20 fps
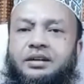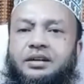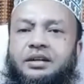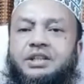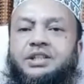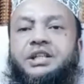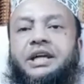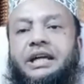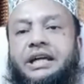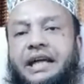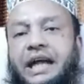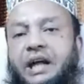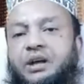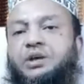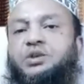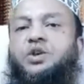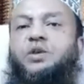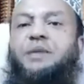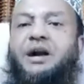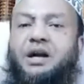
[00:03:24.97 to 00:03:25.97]
সে কেন
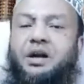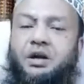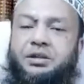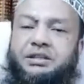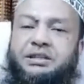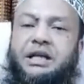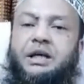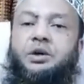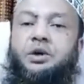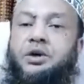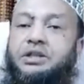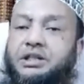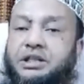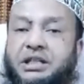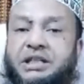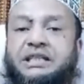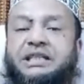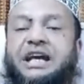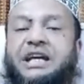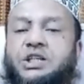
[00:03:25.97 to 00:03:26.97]
তোমাকে হত্যা করেছে
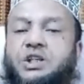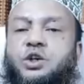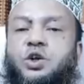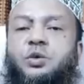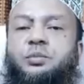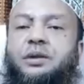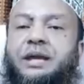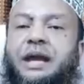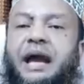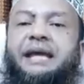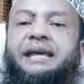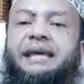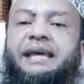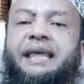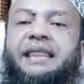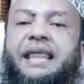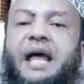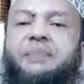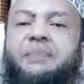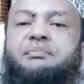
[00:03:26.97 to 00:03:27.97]
জিজ্ঞাসা করো
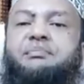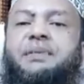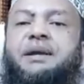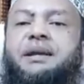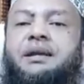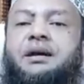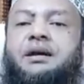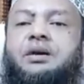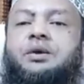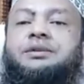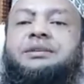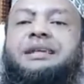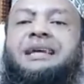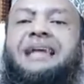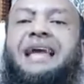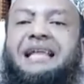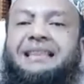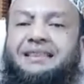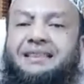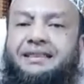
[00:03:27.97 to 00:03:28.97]
বিন
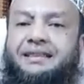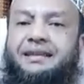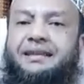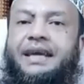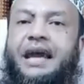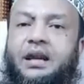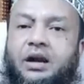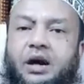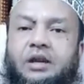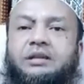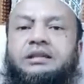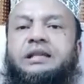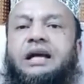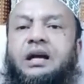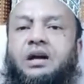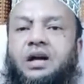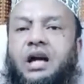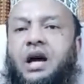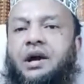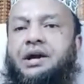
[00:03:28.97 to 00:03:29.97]
কুতিলাত কেন হত্যা
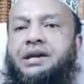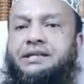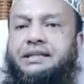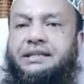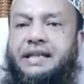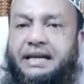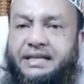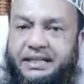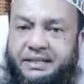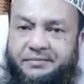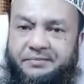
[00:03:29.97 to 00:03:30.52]
করা হয়েছে তাকে